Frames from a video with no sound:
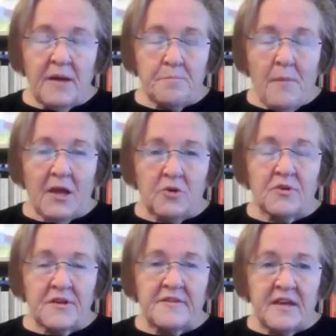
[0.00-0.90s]

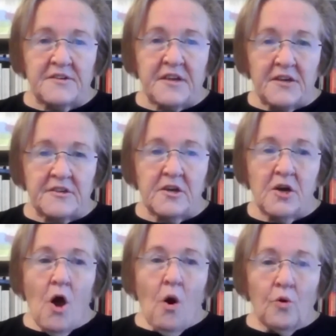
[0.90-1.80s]
majorisiert hatte,
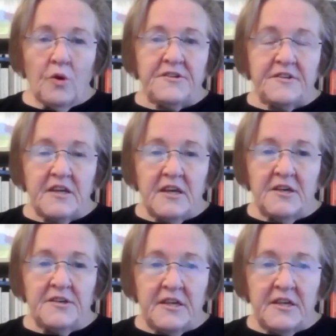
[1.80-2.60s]
und äh,